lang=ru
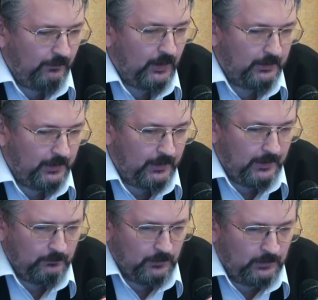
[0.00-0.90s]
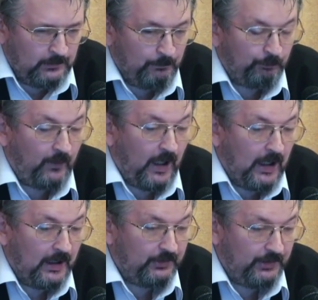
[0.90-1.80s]
«владыка»,
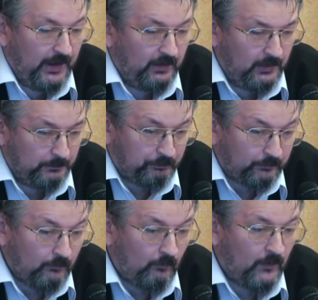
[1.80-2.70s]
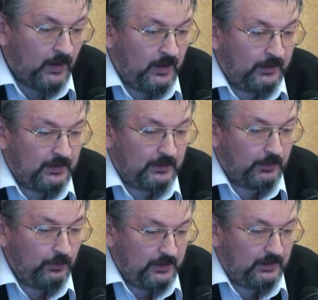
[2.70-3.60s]
а «тен» – это, с
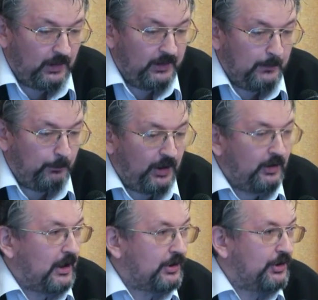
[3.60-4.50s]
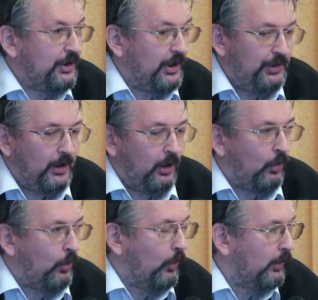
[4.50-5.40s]
одной стороны, прохлаждение,
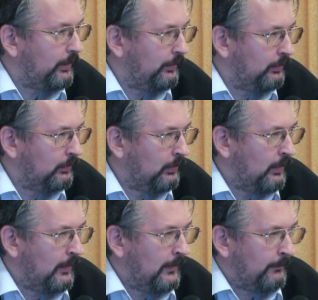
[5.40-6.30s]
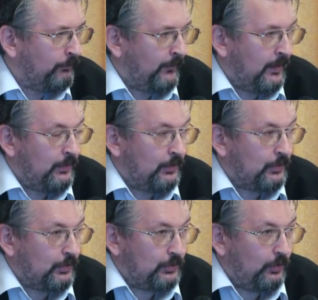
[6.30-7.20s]
холод,
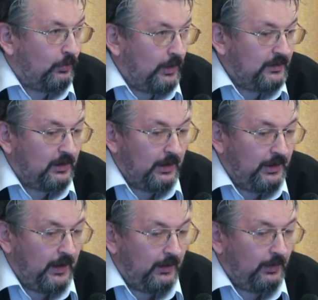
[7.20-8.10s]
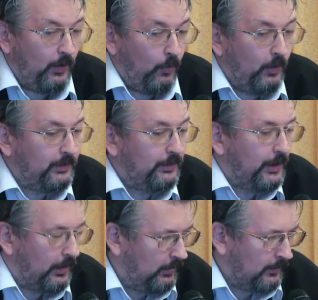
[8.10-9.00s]
с другой стороны, это
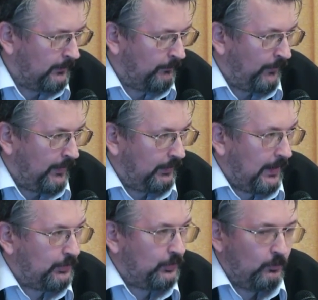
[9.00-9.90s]
отдых – так что